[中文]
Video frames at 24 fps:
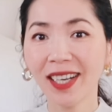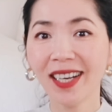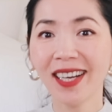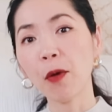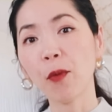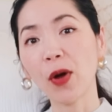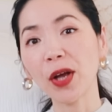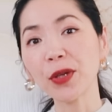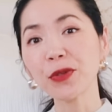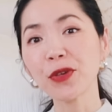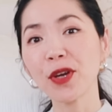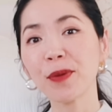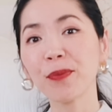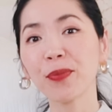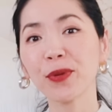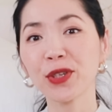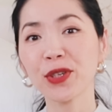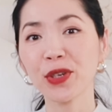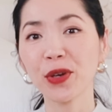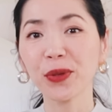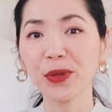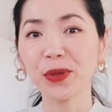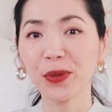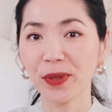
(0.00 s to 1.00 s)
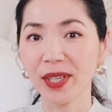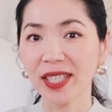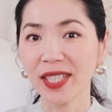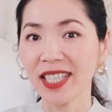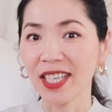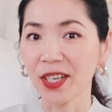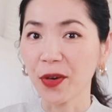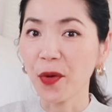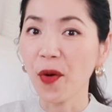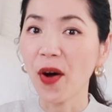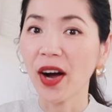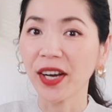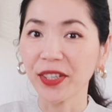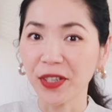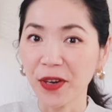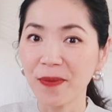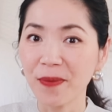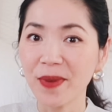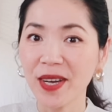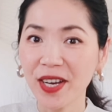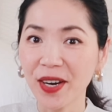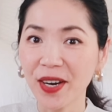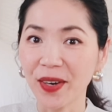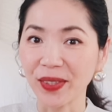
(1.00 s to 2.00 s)
那完全不修图的情况有
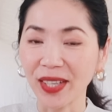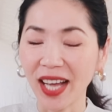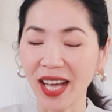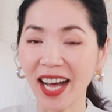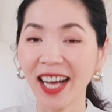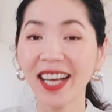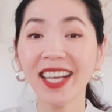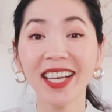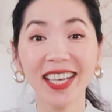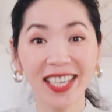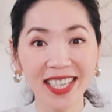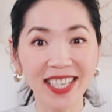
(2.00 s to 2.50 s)
没有呢？